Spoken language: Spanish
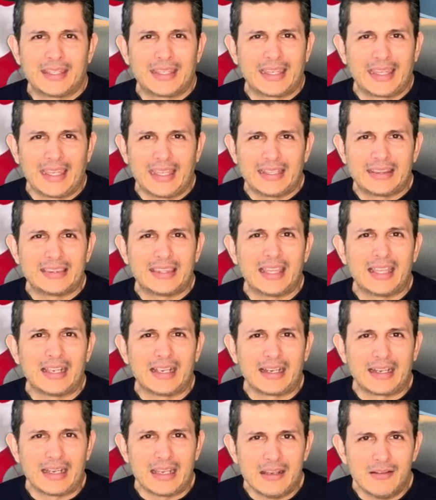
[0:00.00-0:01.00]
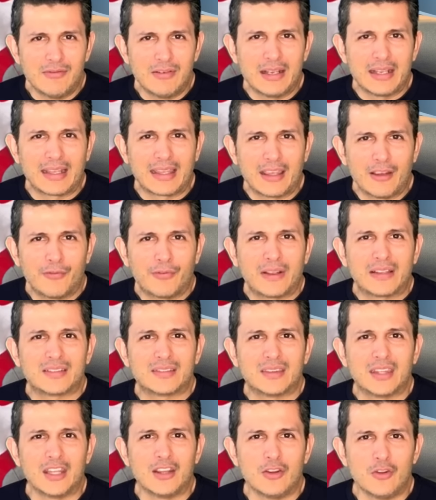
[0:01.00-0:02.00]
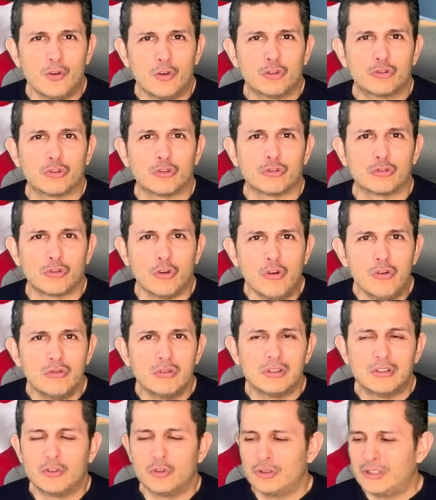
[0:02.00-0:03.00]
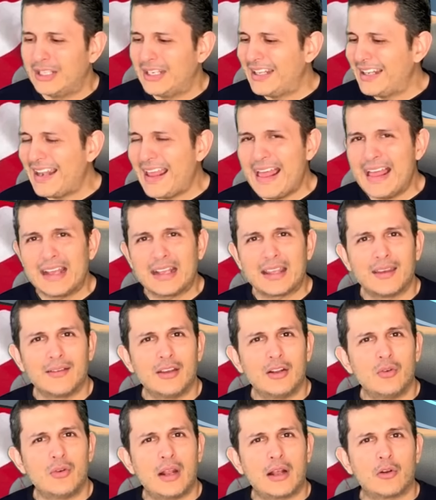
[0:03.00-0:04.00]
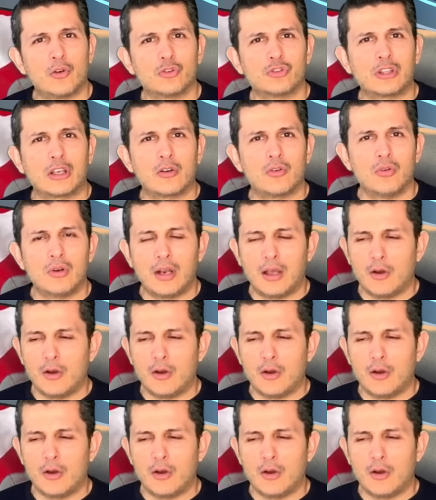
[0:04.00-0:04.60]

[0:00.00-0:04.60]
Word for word: Qué terrible, qué fastidiosos son. No tiene nada que ver una cosa con